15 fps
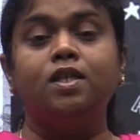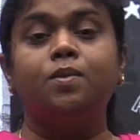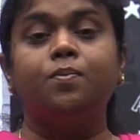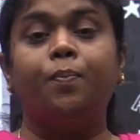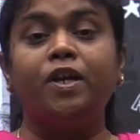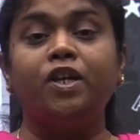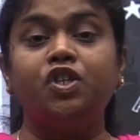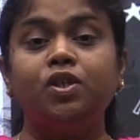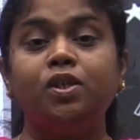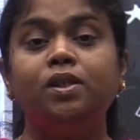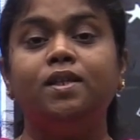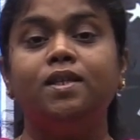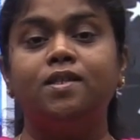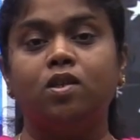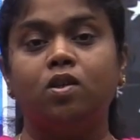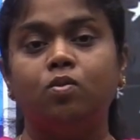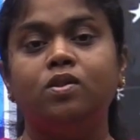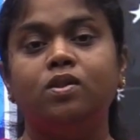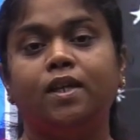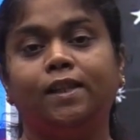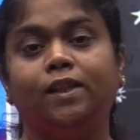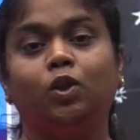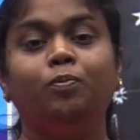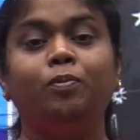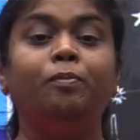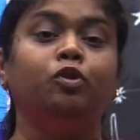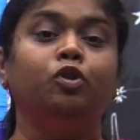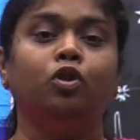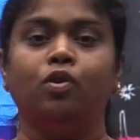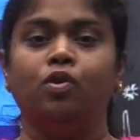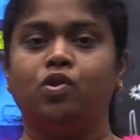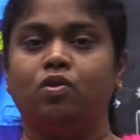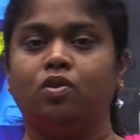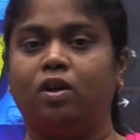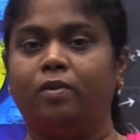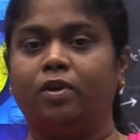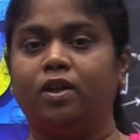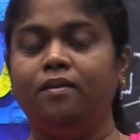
స్పెషల్ డిస్కౌంట్ సేల్ తోటి మేము ముందుకు వస్తున్నాం